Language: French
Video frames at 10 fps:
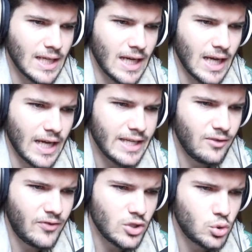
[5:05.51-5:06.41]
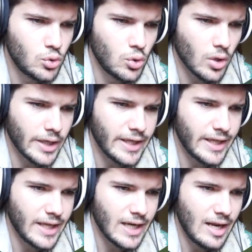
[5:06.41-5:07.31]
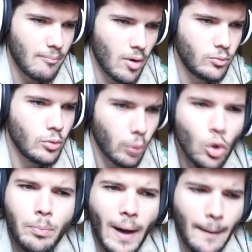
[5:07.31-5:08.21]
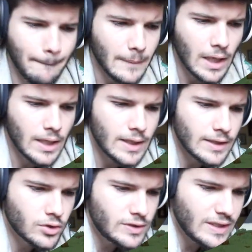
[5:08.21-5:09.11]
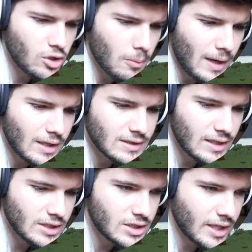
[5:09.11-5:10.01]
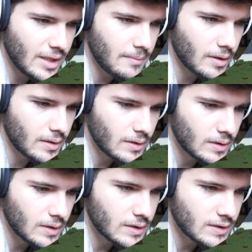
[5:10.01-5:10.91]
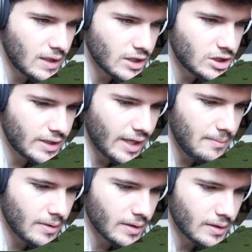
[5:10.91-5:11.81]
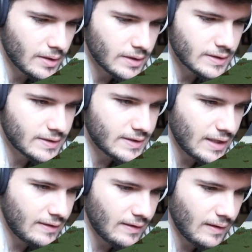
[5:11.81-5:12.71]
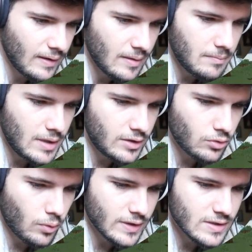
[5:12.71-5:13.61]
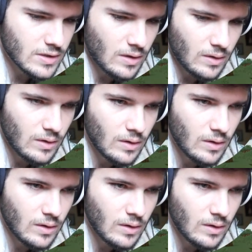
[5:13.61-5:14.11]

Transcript: Euh, il fait jour et les mobs ne brûlent pas. Est-ce que c'est normal Slash time. Slash time. 7300.